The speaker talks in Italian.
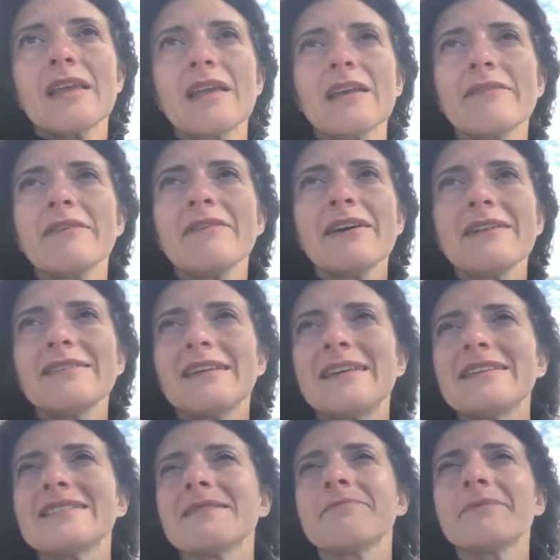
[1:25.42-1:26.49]
che aveva
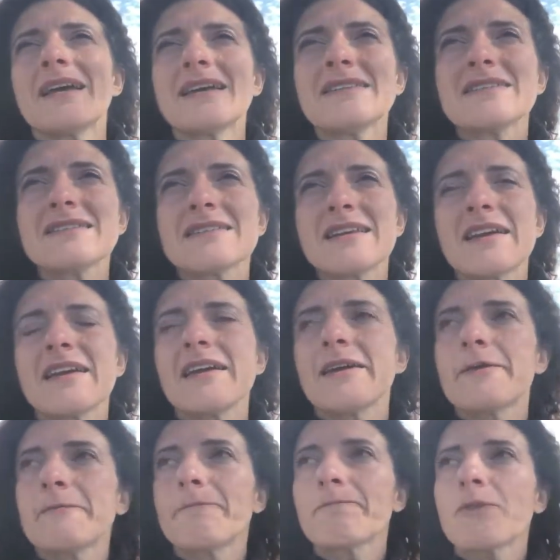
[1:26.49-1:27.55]
delle
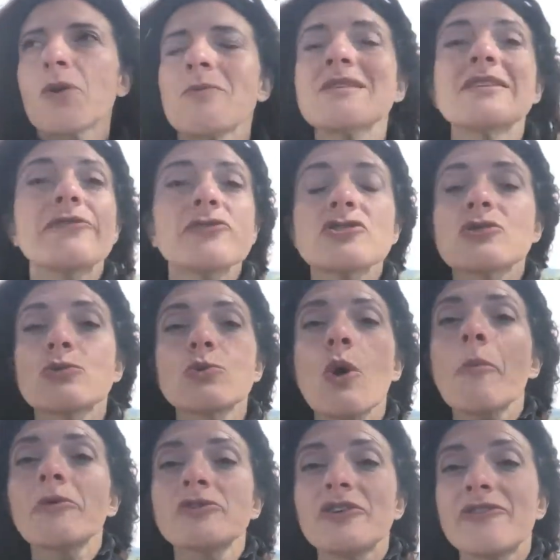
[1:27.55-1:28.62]
sembianze come se fosse un
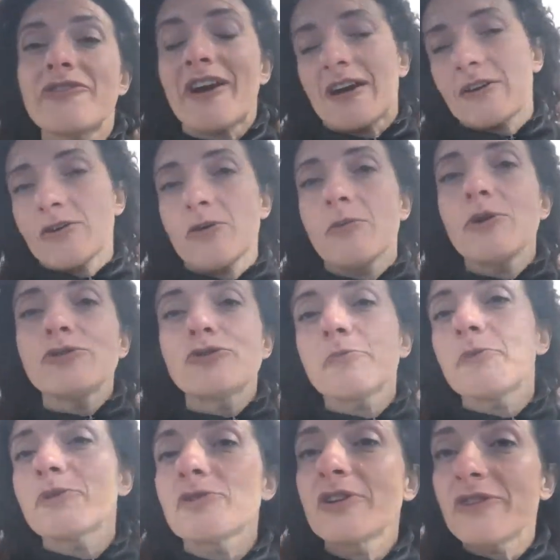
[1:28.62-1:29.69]
uomo di fango, molto
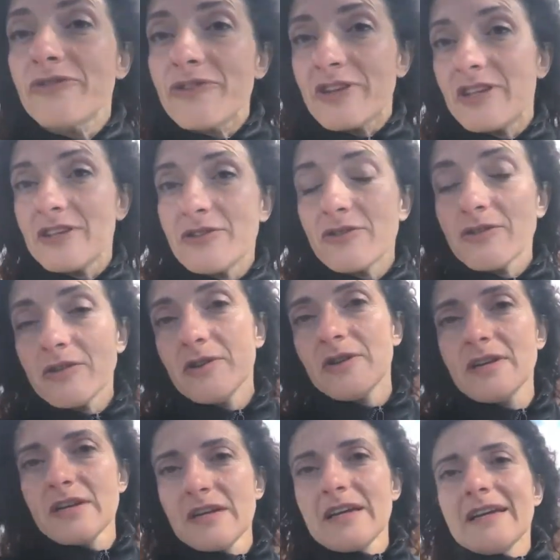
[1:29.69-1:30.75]
poco definito,
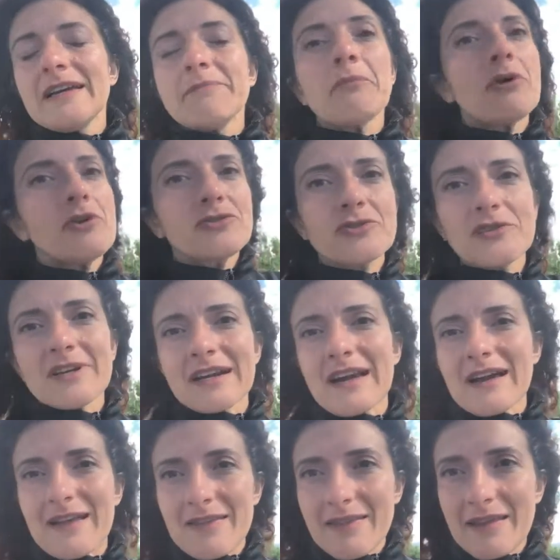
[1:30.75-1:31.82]
molto
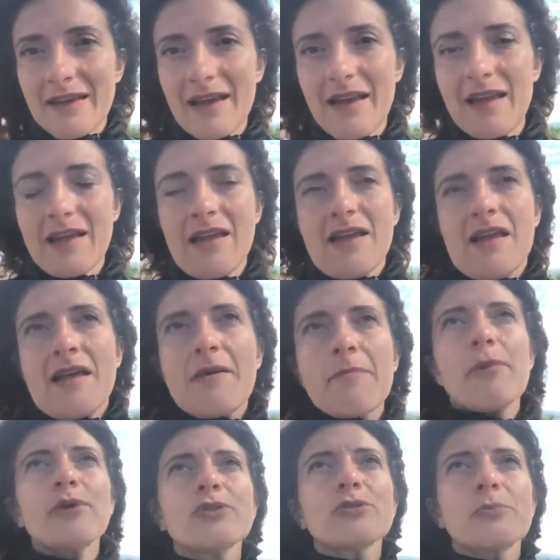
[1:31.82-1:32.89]
grande,
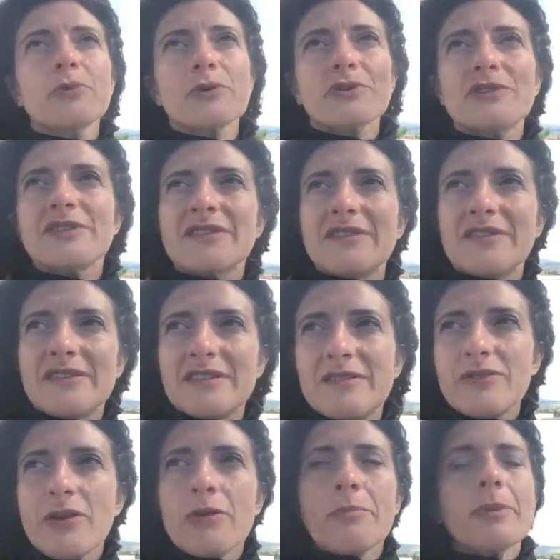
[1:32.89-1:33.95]
molto
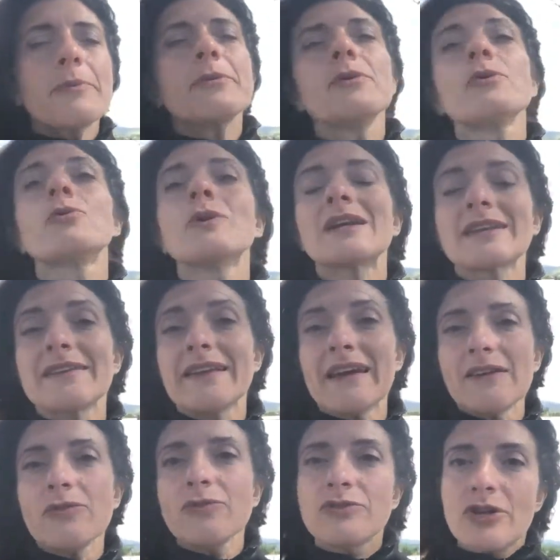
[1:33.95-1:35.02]
protettivo, proprio il
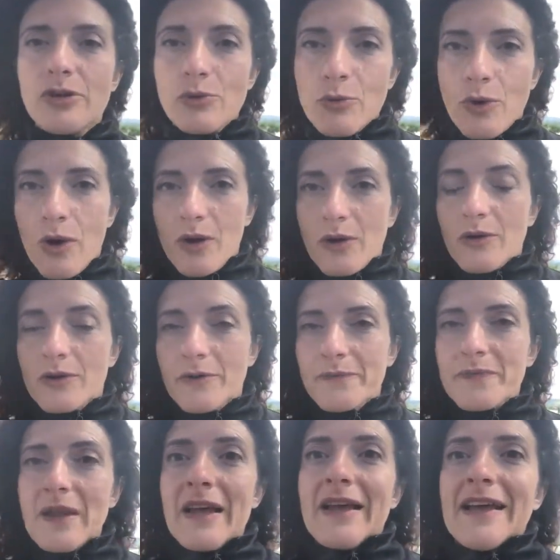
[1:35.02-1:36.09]
guardiano del luogo.
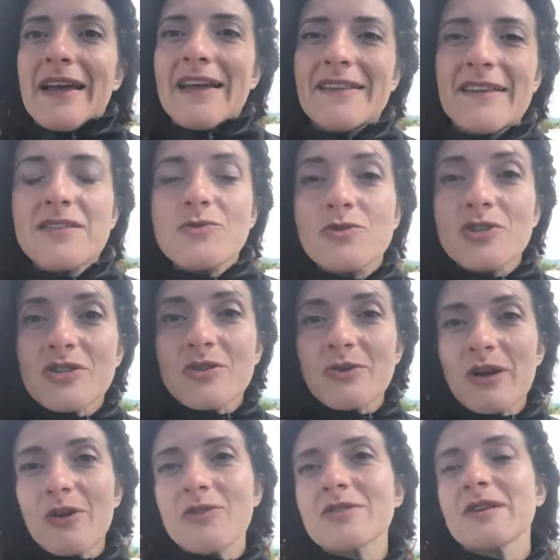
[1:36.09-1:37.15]
Ed è successa
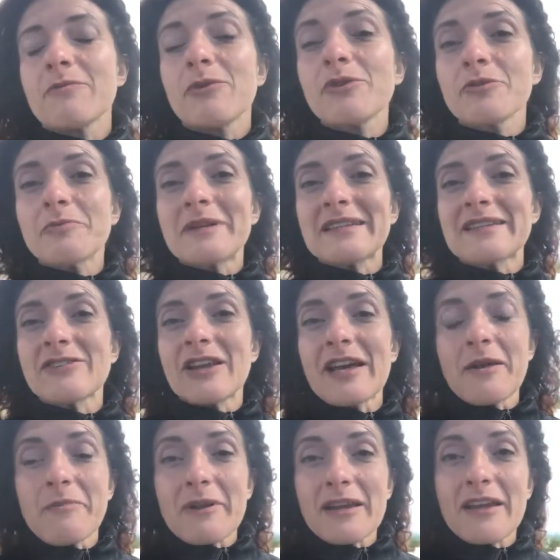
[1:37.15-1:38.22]
una cosa molto
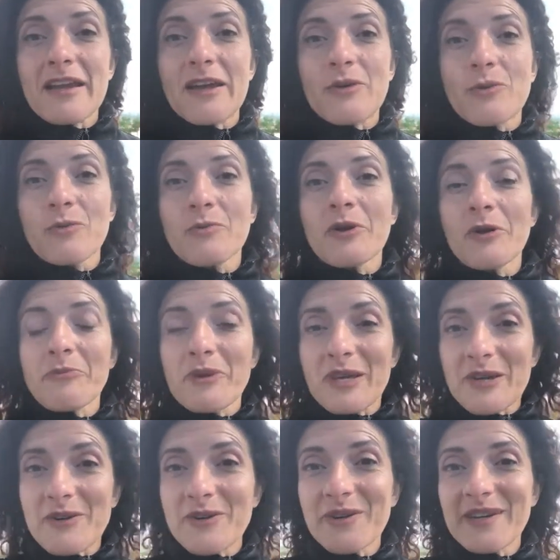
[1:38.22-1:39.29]
particolare perché un mio
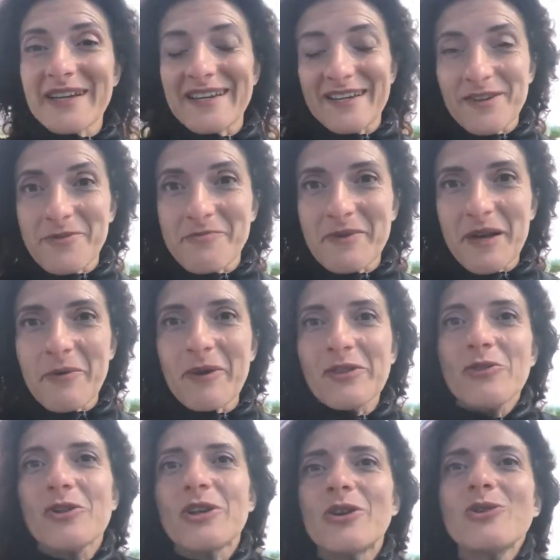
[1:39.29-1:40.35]
amico che era con me,
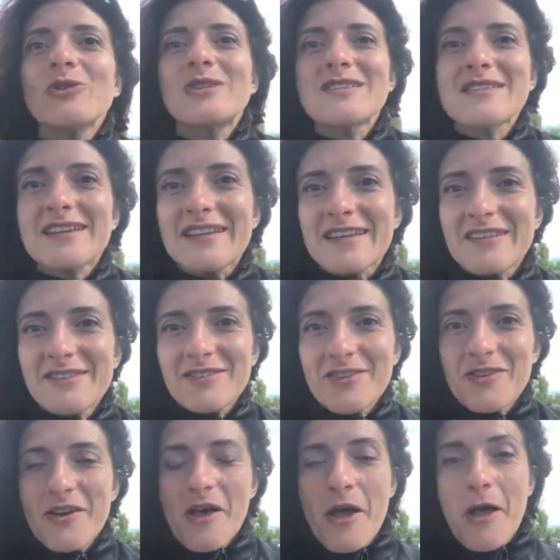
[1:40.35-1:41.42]
quando gliel'ho
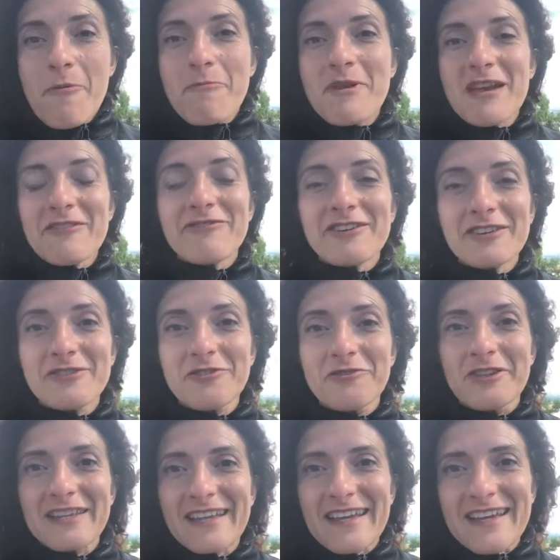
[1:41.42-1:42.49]
descritto, mi ha fatto
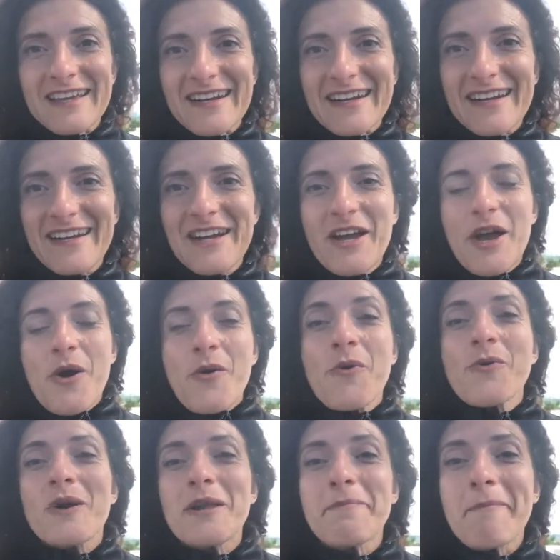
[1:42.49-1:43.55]
vedere
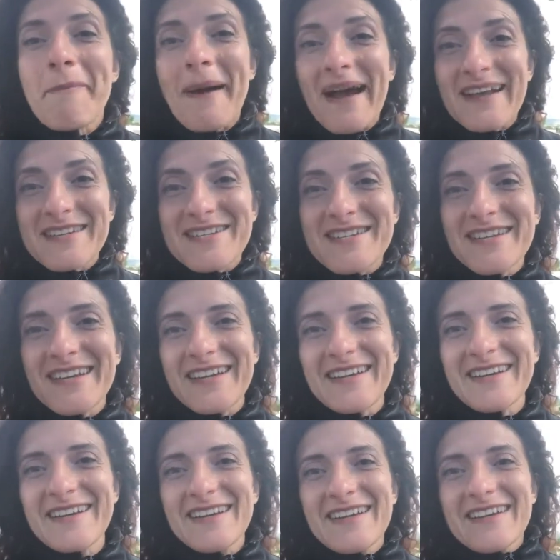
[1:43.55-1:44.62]

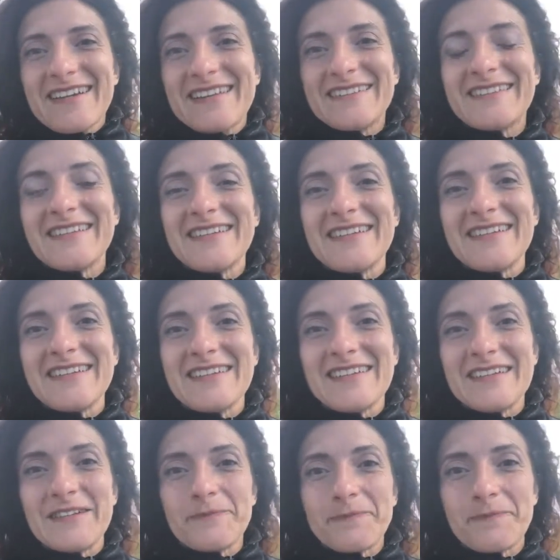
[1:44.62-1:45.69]
un'immagine
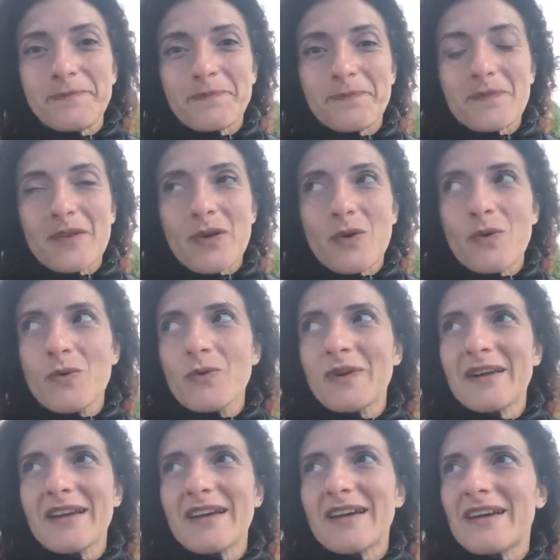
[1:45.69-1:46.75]
di
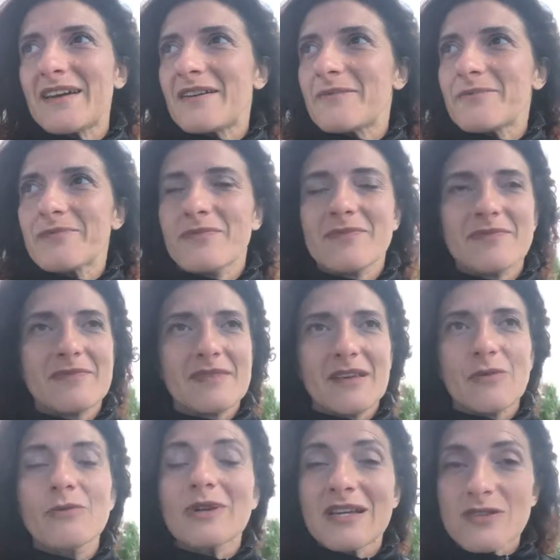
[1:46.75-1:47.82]
un, eh,
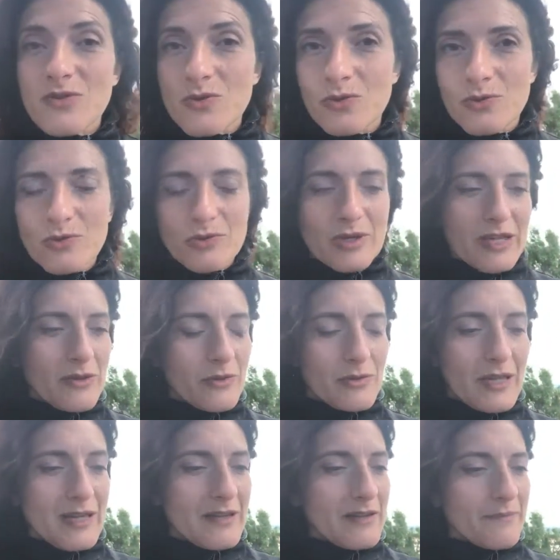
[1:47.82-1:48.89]
una scultura, di,
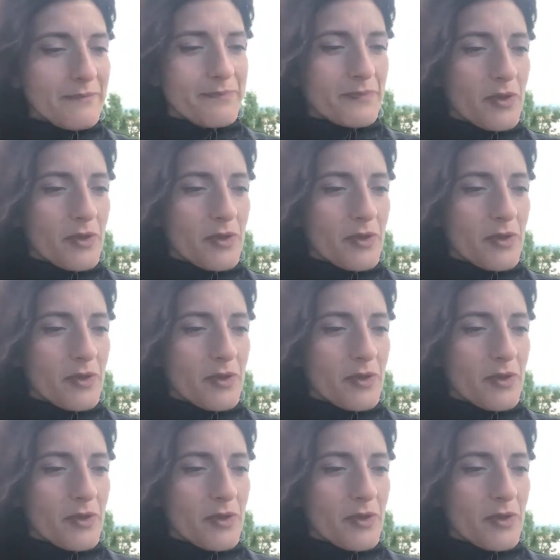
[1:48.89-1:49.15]
una,